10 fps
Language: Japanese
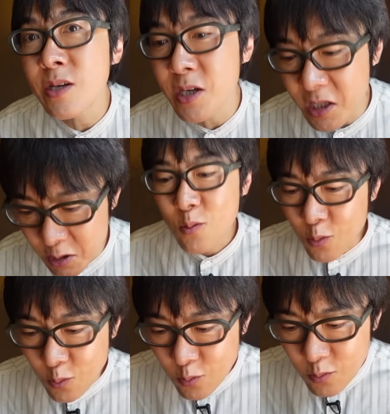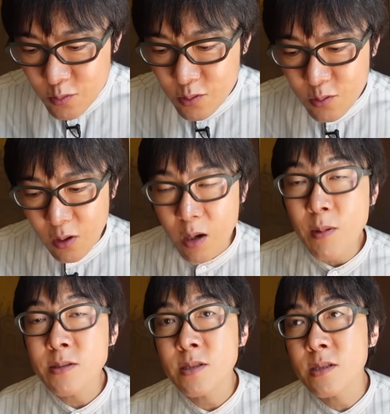きりコーンの
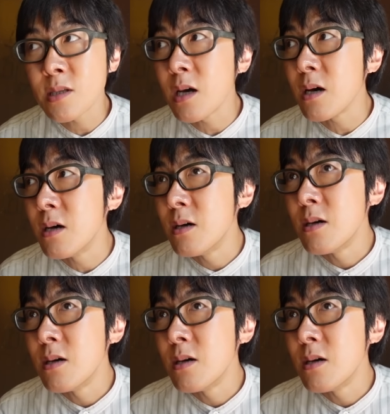甘さ